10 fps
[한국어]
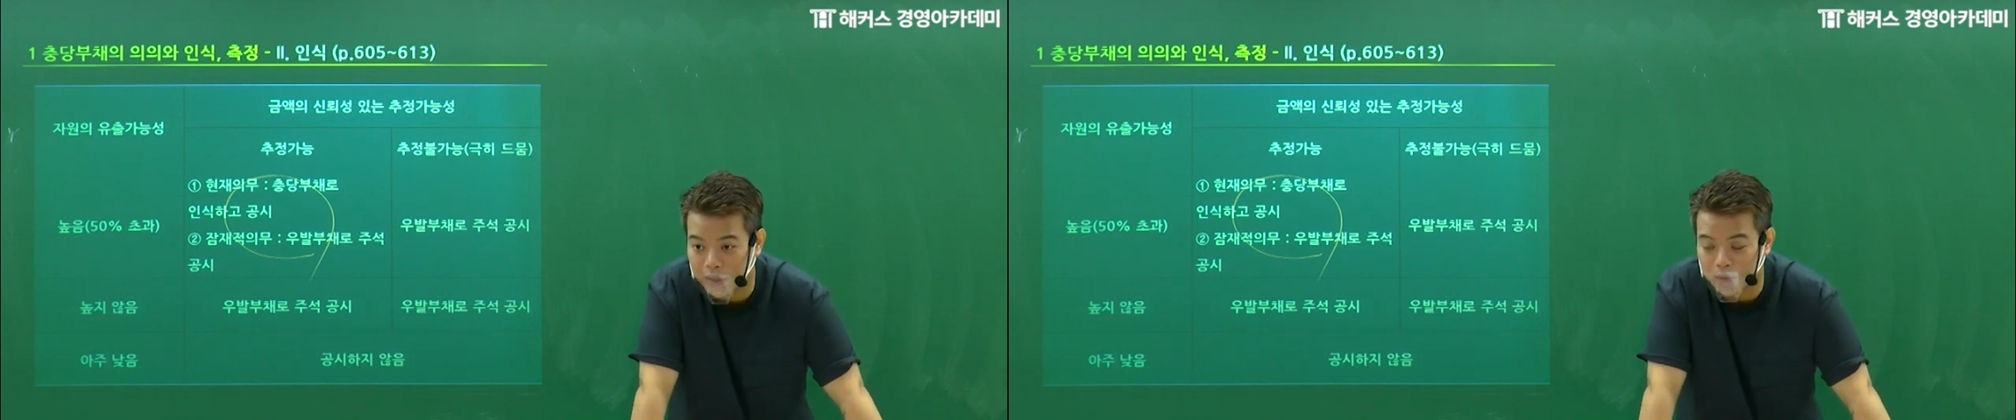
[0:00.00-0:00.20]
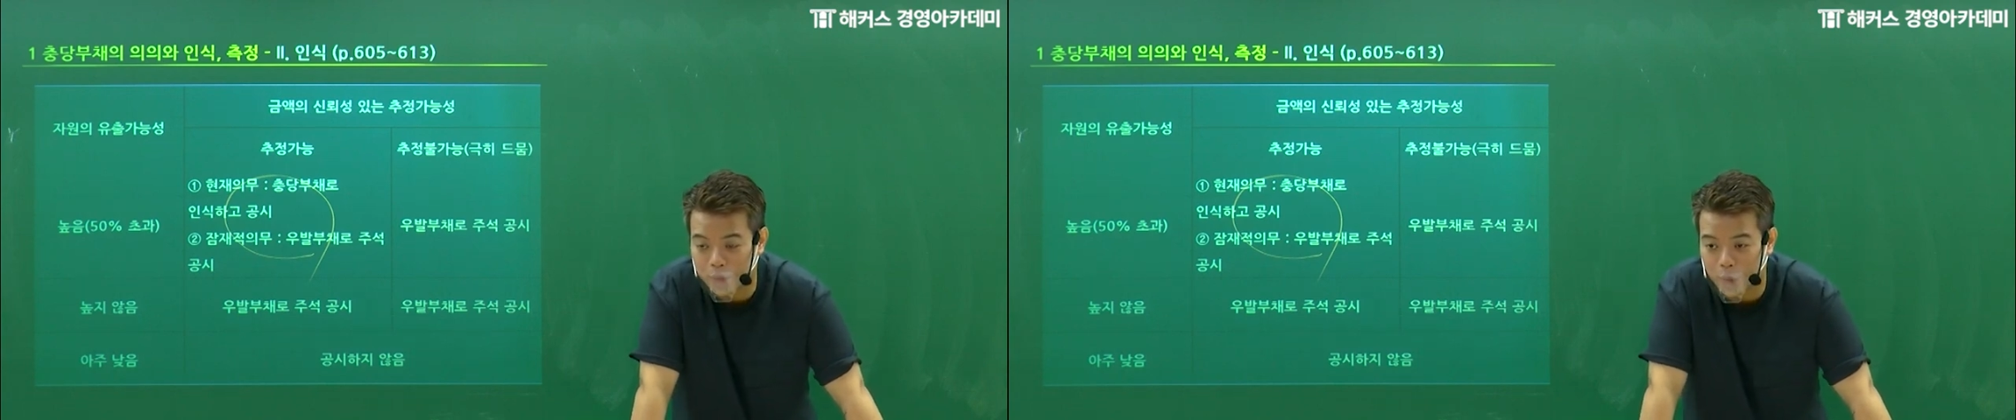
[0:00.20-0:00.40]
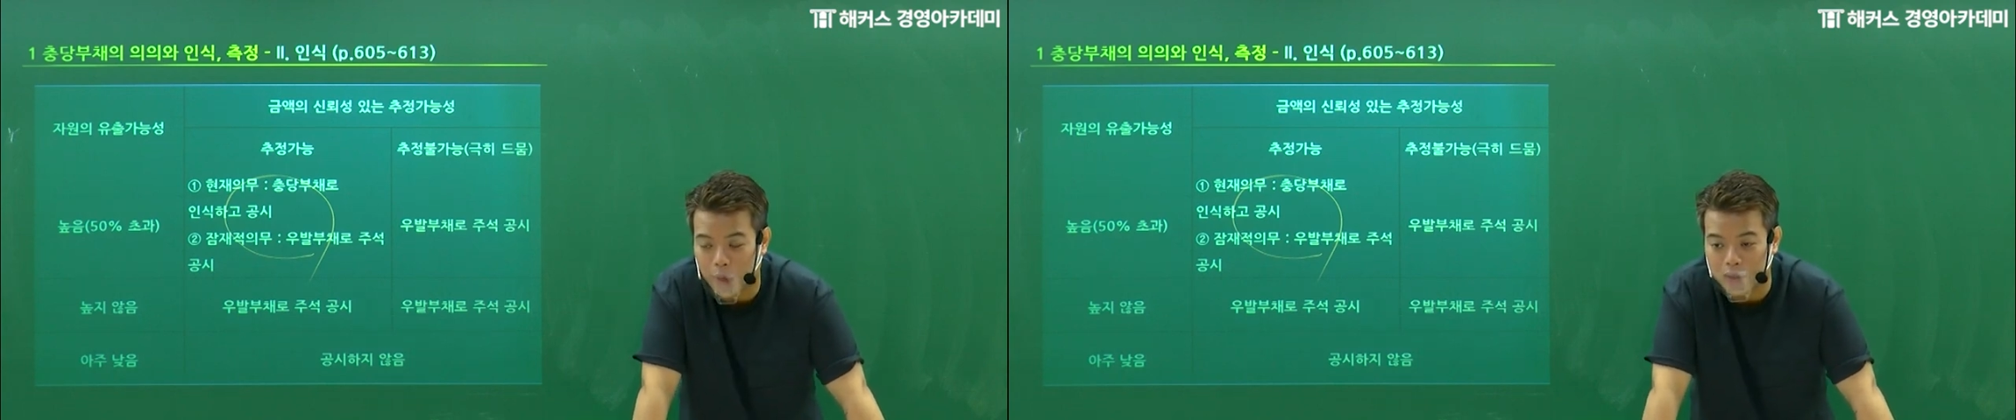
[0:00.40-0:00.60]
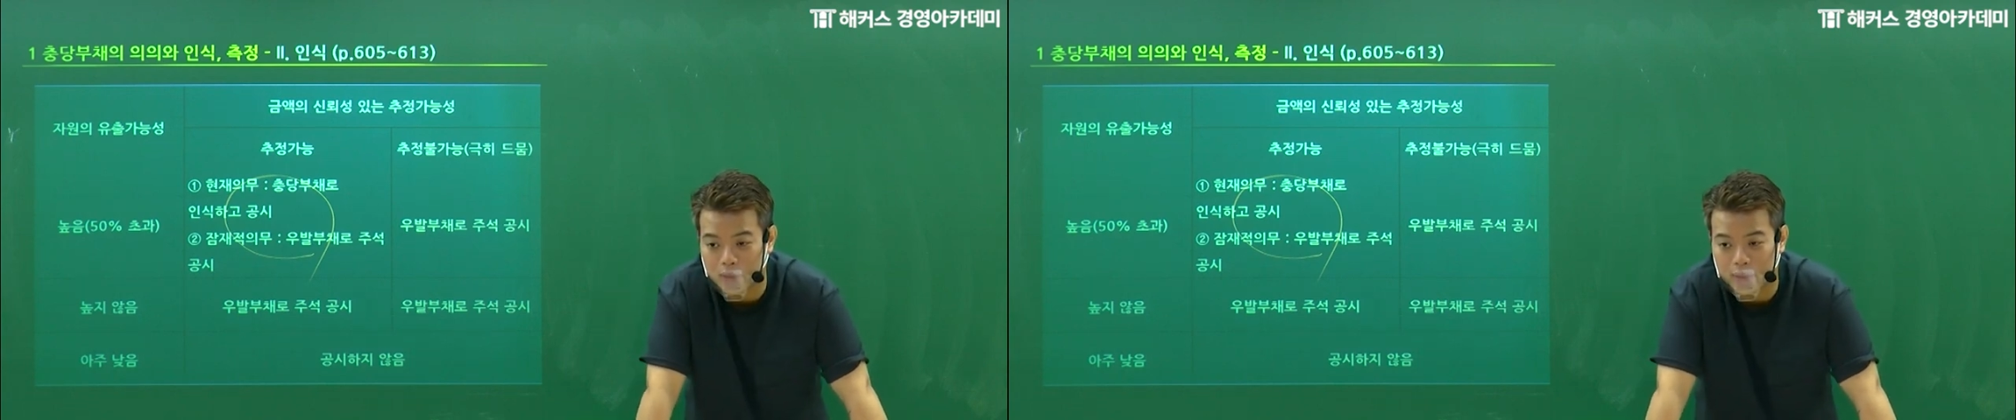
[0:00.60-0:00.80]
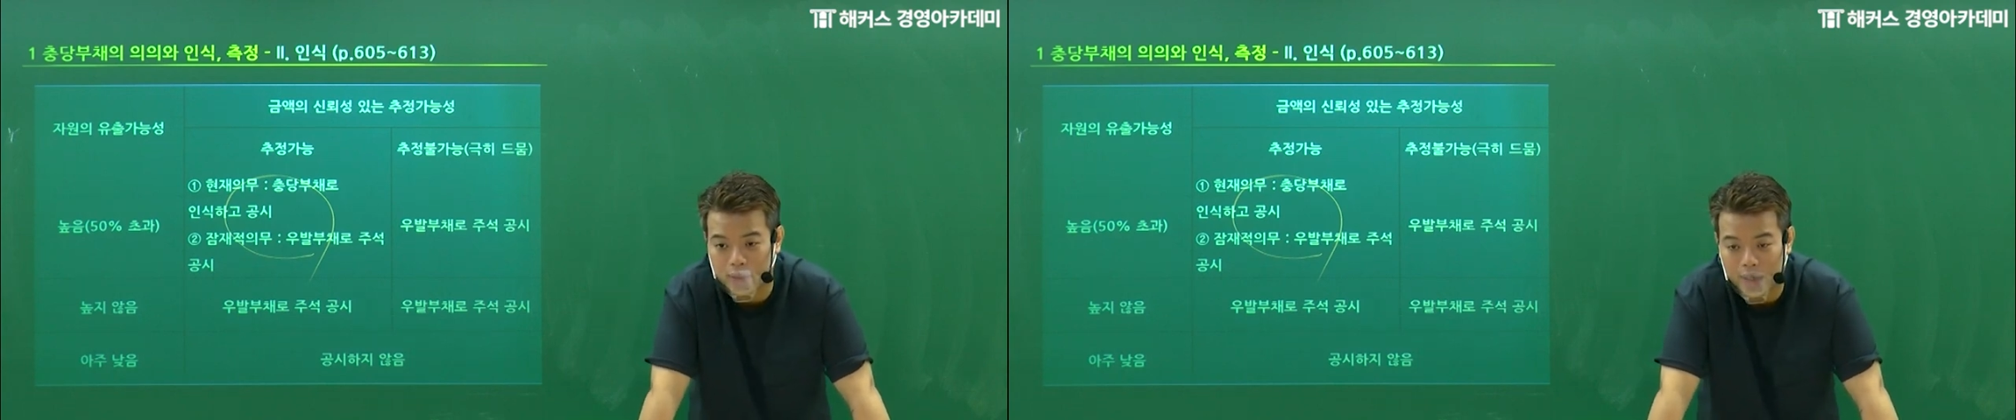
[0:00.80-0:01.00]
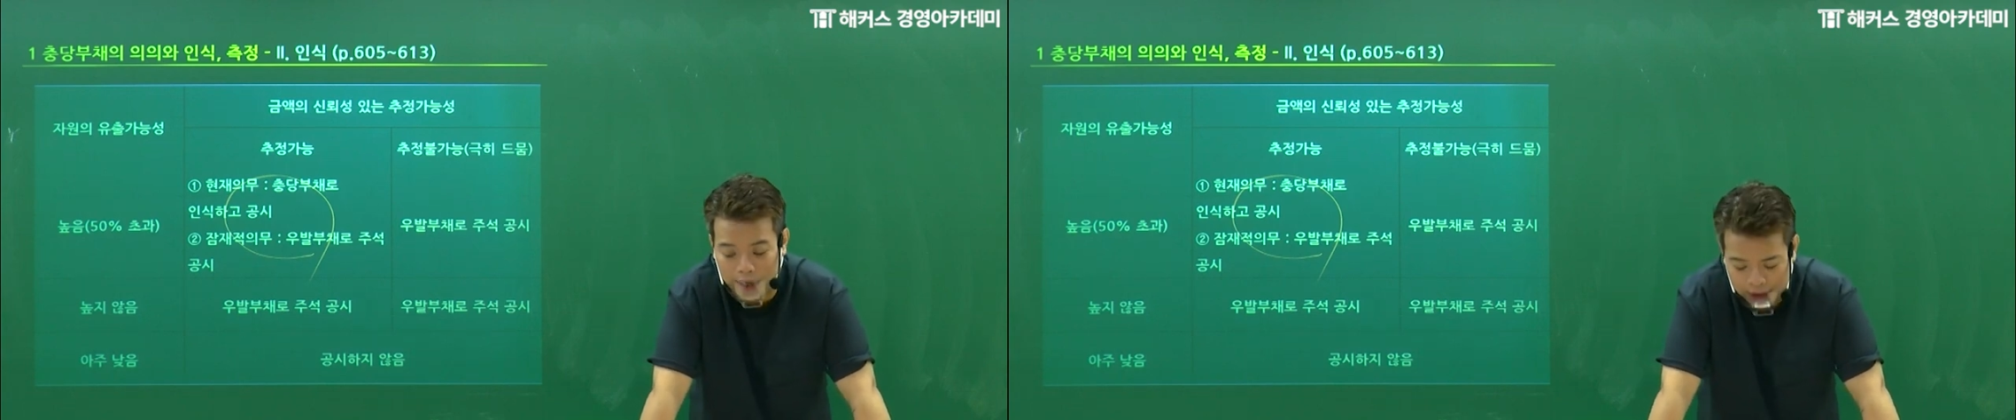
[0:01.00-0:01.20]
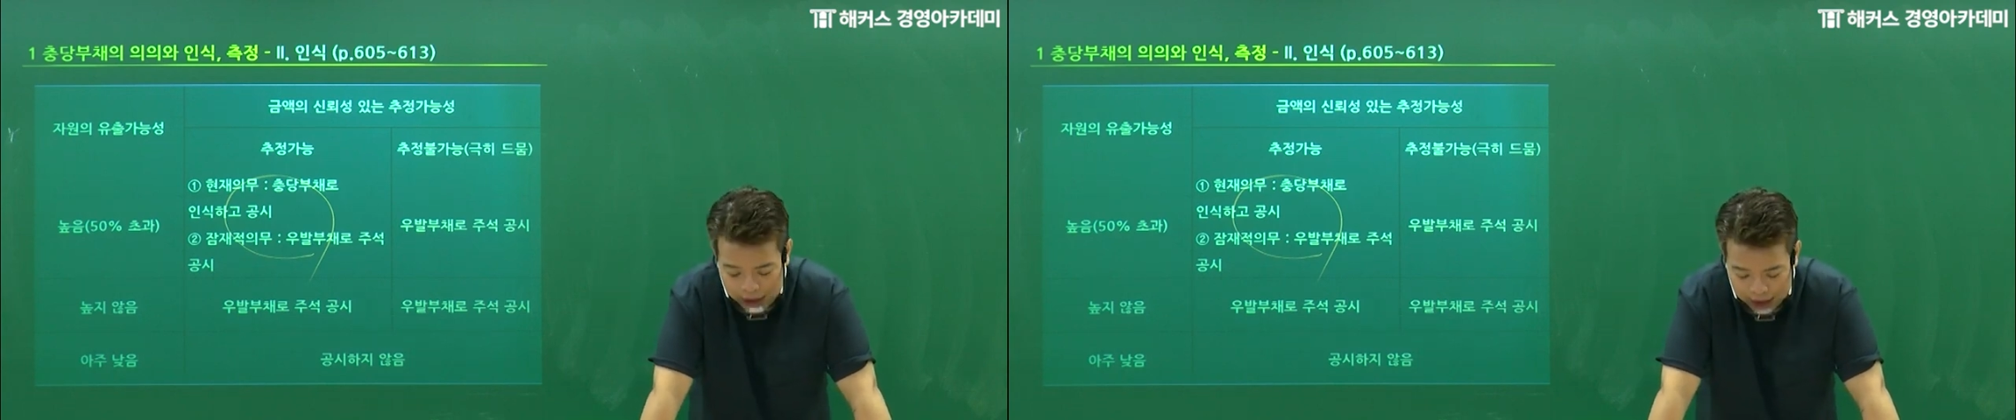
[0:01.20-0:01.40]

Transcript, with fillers: 그래서 꼭 아셔야 되는 게